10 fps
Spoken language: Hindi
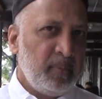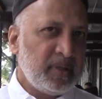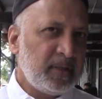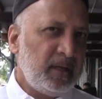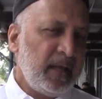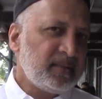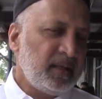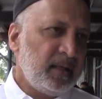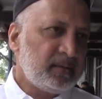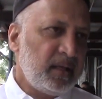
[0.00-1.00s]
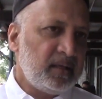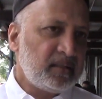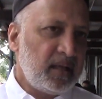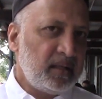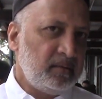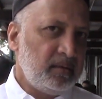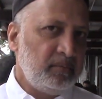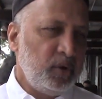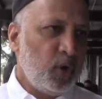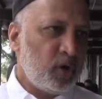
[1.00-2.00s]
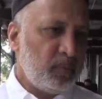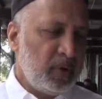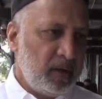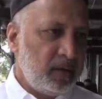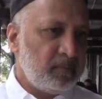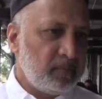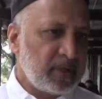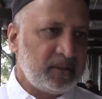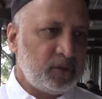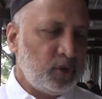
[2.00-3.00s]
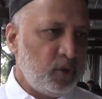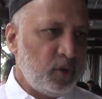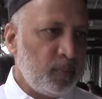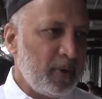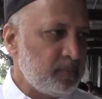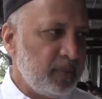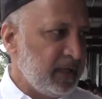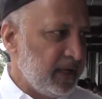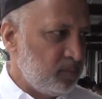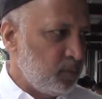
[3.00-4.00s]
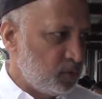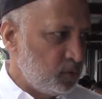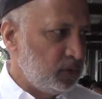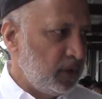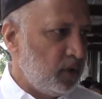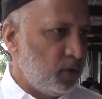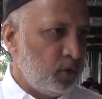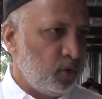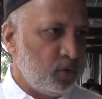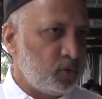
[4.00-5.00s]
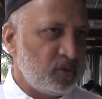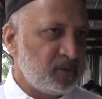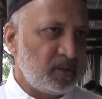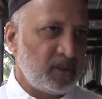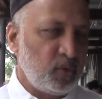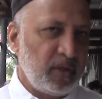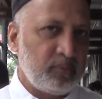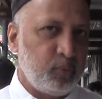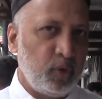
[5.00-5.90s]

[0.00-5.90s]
बेसिकली ऐसा लगता है की शायद न्यूयॉर्क में ज्यादातर लोगों के पास मेडिकेट मौजूद है और लोगों को उससे जरूरिया